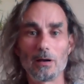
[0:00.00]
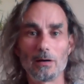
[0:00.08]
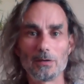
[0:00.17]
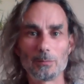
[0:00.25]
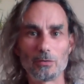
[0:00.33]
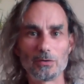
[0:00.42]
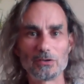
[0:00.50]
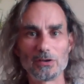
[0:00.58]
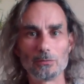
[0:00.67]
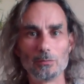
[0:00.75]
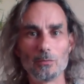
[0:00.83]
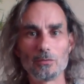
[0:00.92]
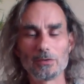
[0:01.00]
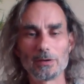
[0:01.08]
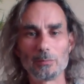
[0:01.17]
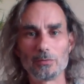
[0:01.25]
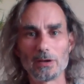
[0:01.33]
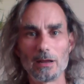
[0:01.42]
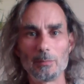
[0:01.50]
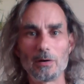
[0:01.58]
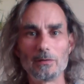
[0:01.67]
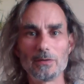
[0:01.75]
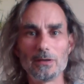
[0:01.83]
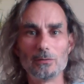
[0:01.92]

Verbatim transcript: a envie de protéger tout le monde et puis elle n'a pas envie